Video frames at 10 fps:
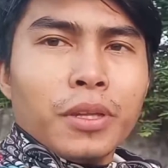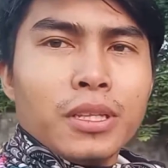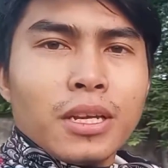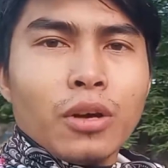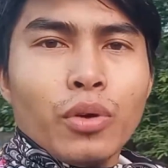
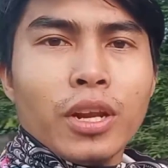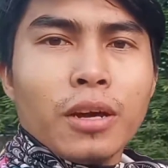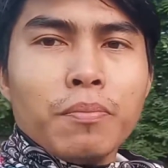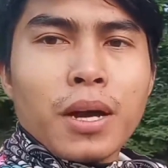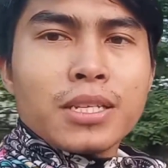kalapatids, uh,
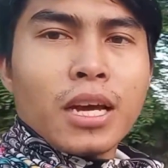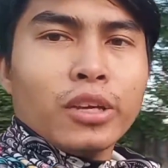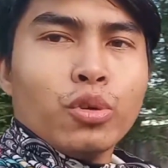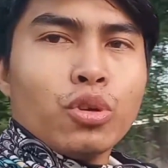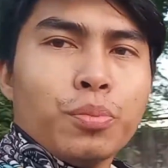welcome back sa
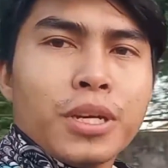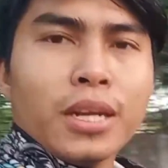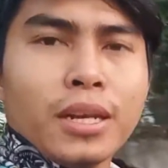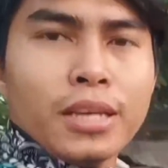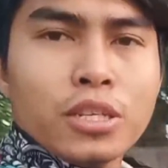aking YouTube
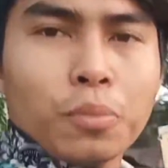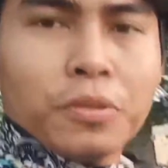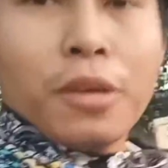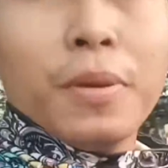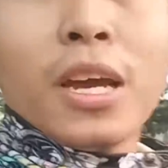channel,
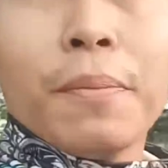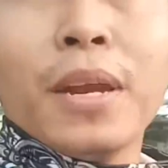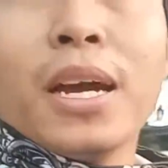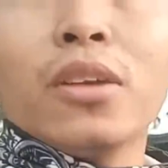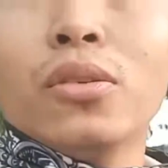Islop TV nga
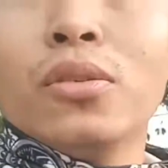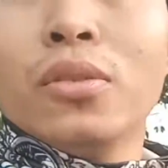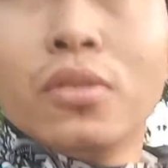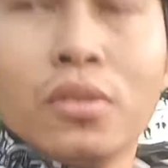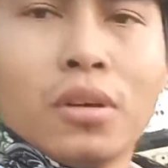pala no.
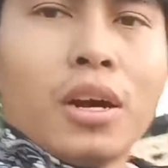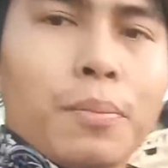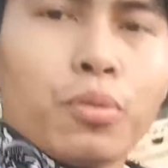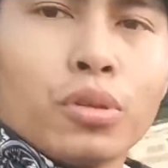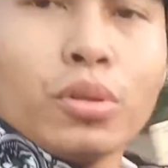
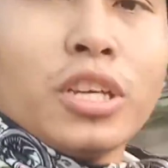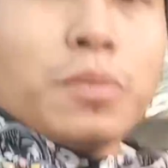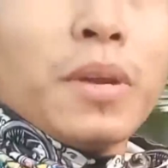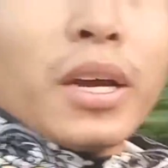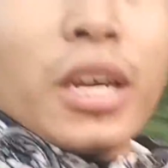Uh, for
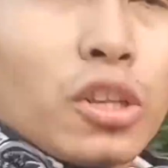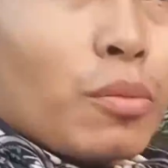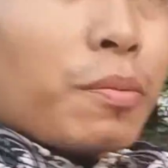today's vlog, ito